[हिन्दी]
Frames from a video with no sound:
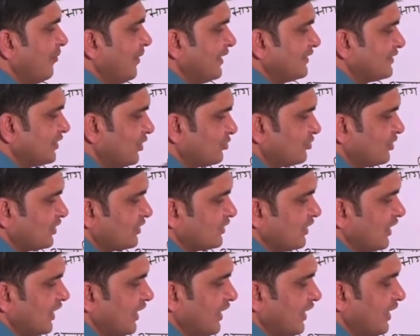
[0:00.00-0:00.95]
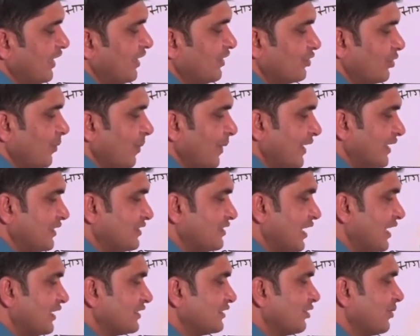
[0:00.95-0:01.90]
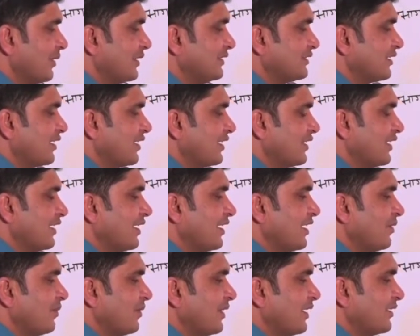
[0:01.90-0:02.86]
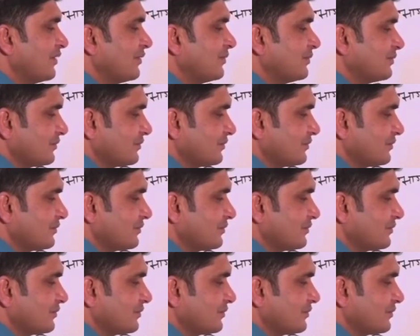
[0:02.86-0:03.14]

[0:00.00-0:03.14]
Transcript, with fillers: मैस हो सकता है तो पहले चार से वाइज करके देखा हमने